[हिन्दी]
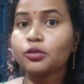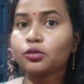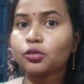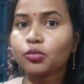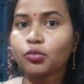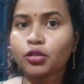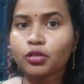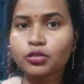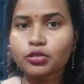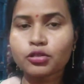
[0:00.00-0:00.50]

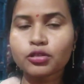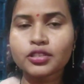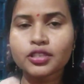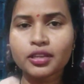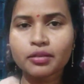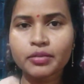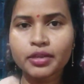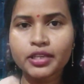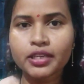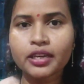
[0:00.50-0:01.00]
तुम लोग
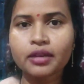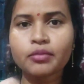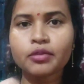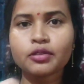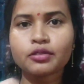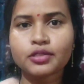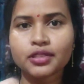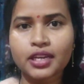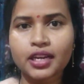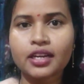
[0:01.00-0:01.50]
सोशल मीडिया
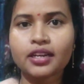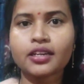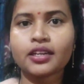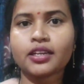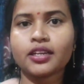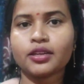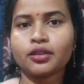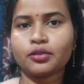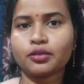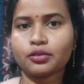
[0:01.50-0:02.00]
में उछाल
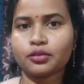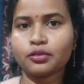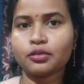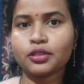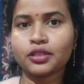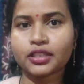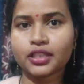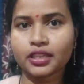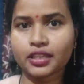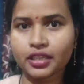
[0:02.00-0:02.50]
रहे हो
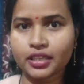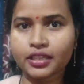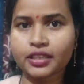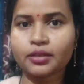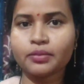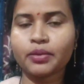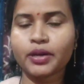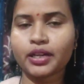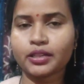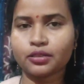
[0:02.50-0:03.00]
खुद के घर
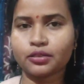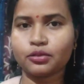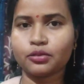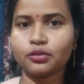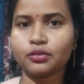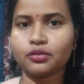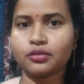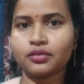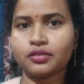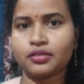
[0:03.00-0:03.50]
की बात
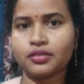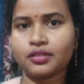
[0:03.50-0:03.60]
को